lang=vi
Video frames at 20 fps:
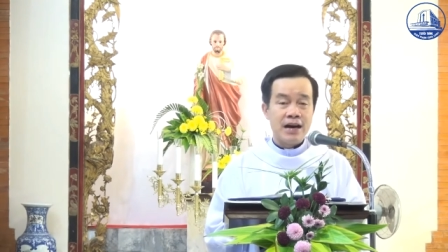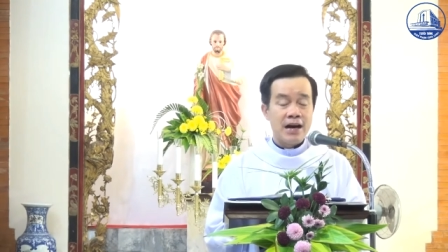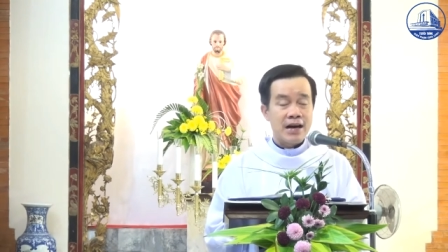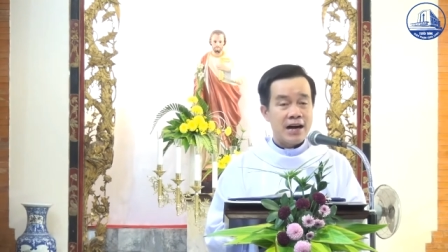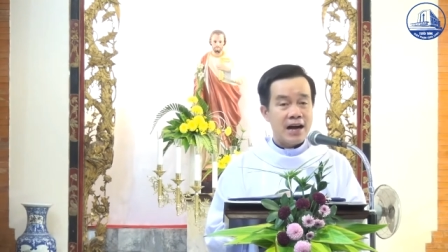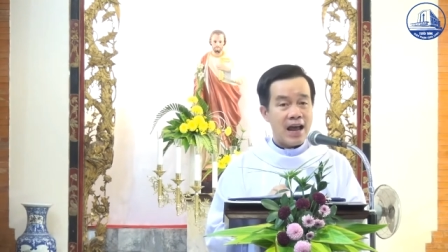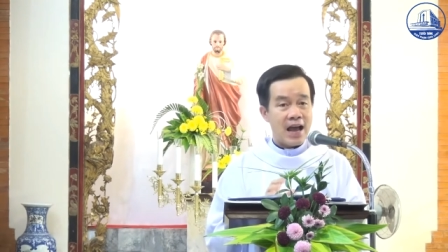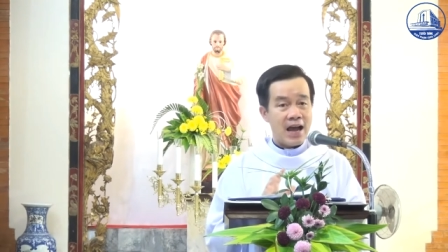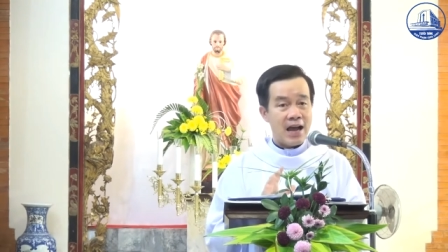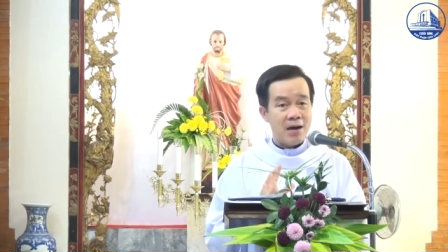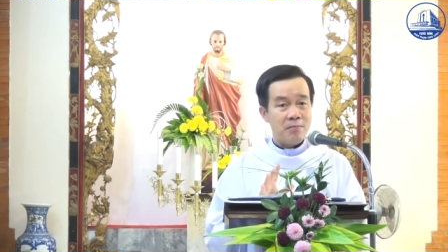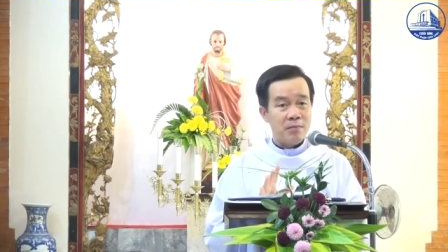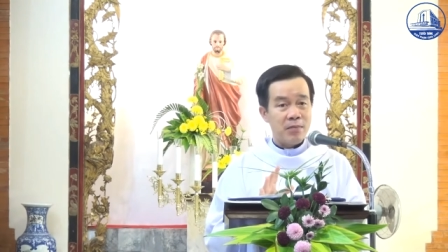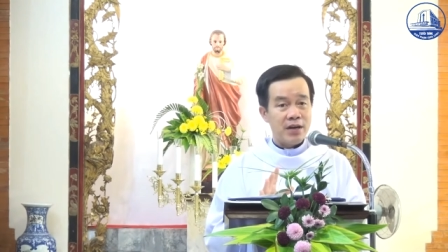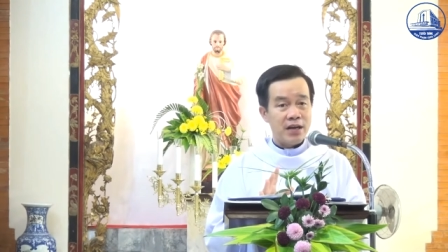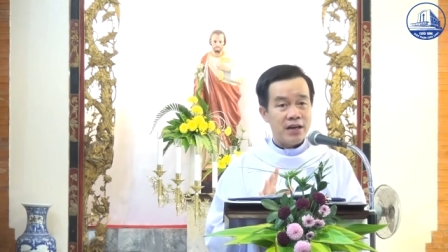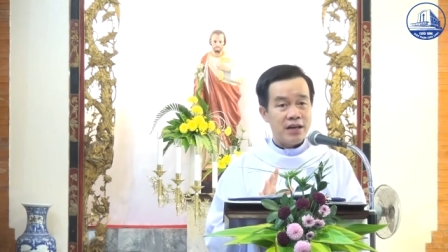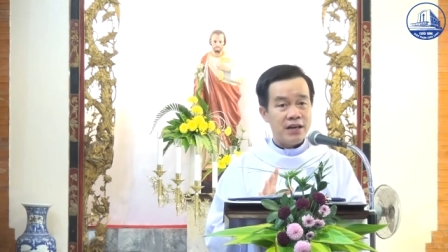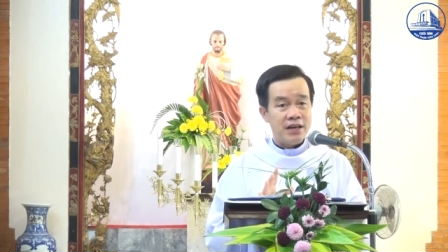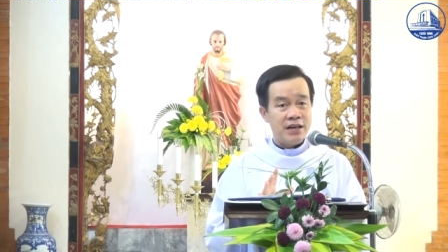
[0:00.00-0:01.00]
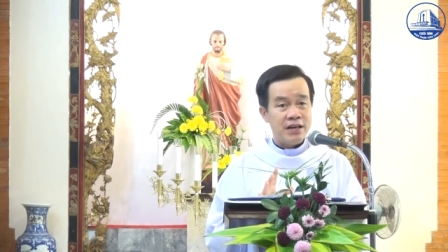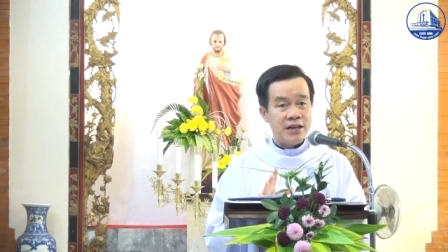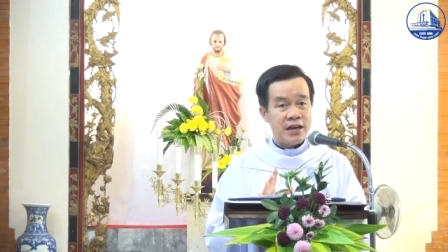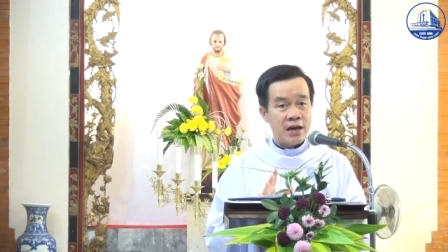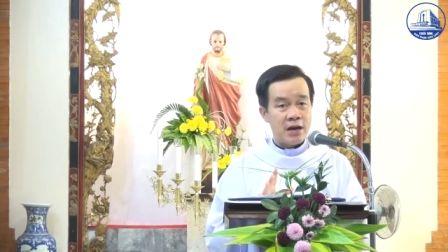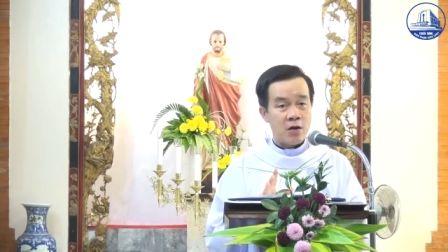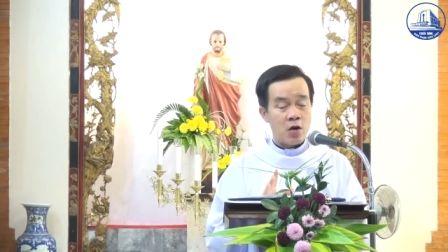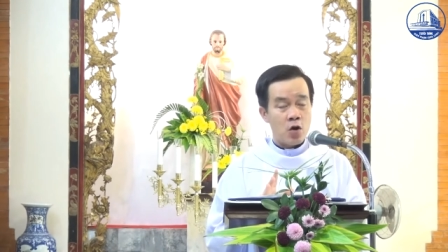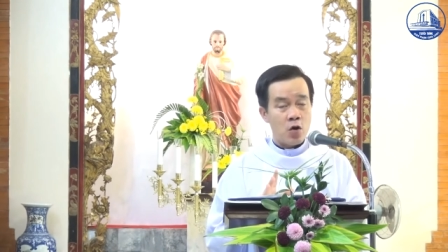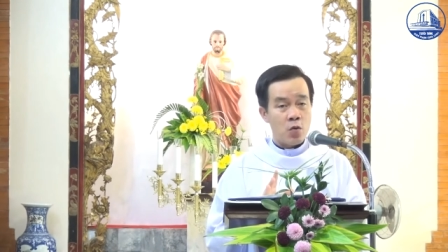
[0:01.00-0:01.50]
đã bị
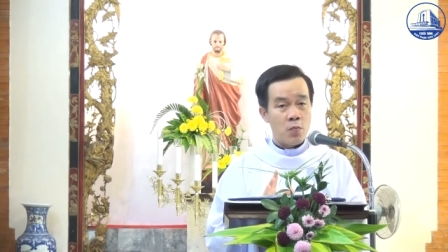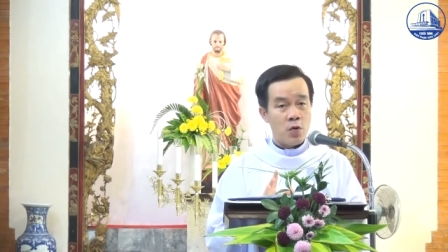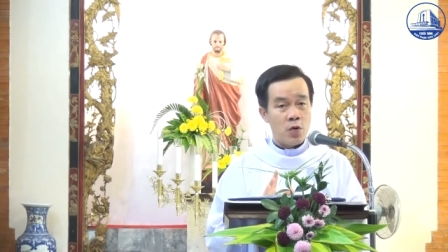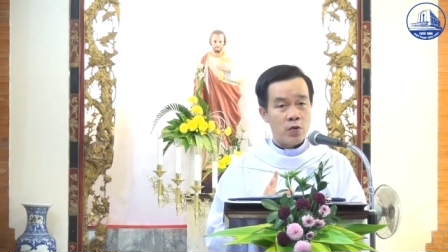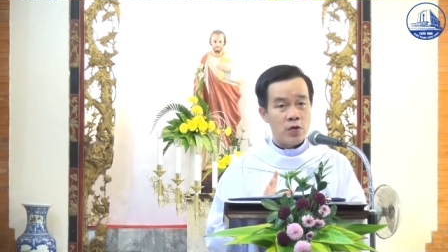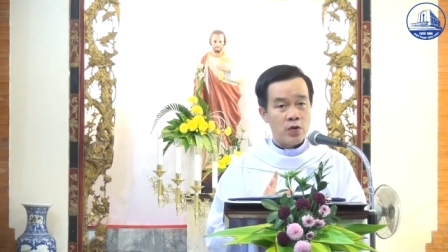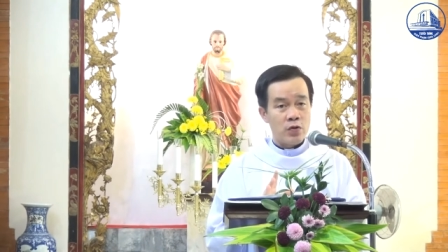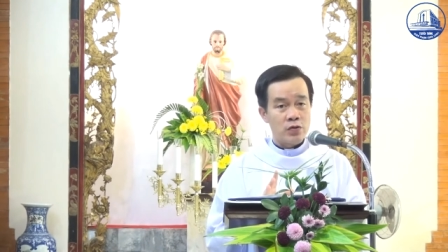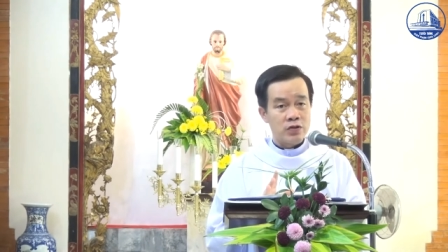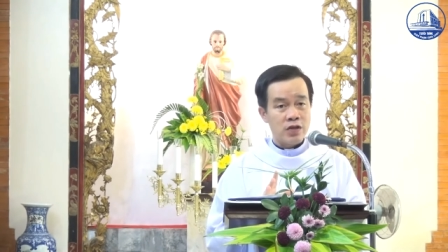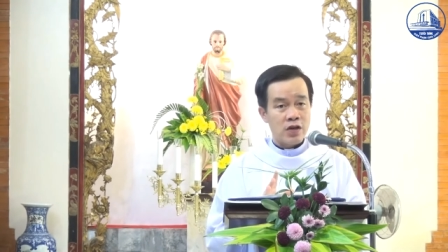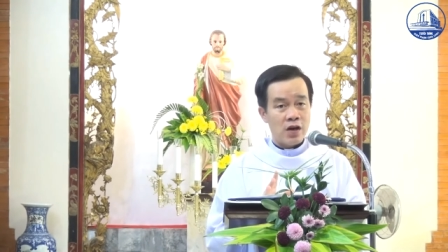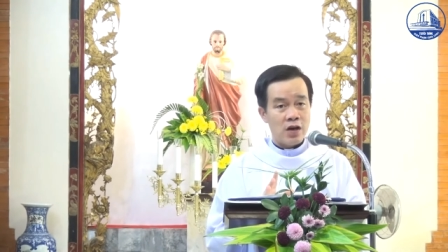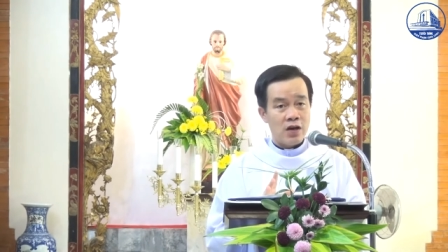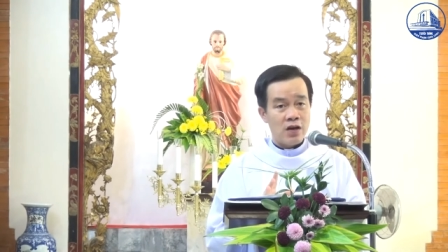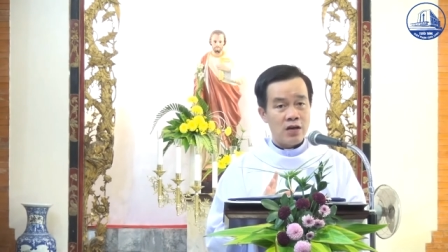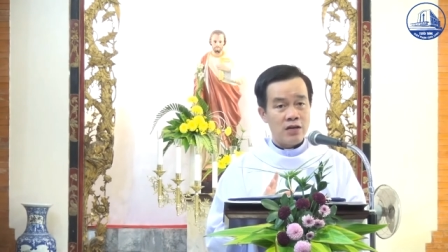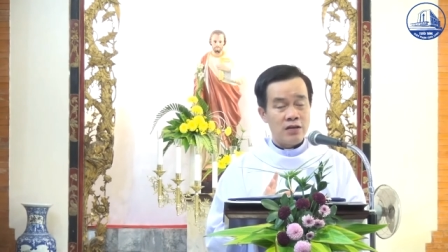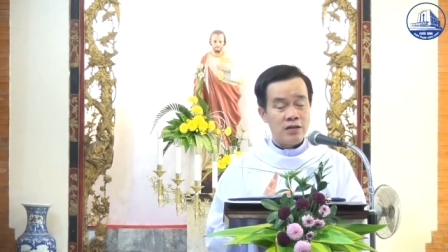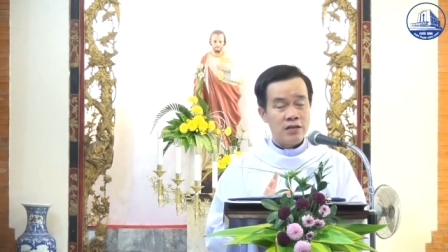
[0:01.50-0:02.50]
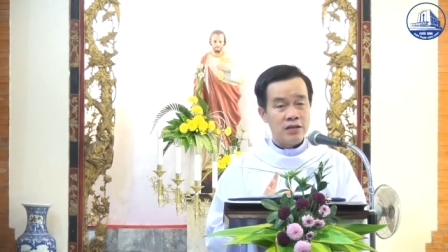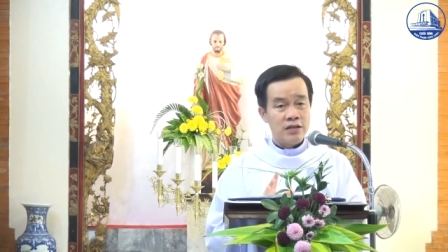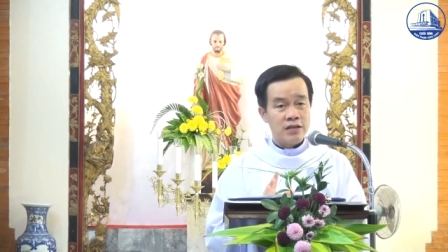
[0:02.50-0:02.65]
Nabucodonosor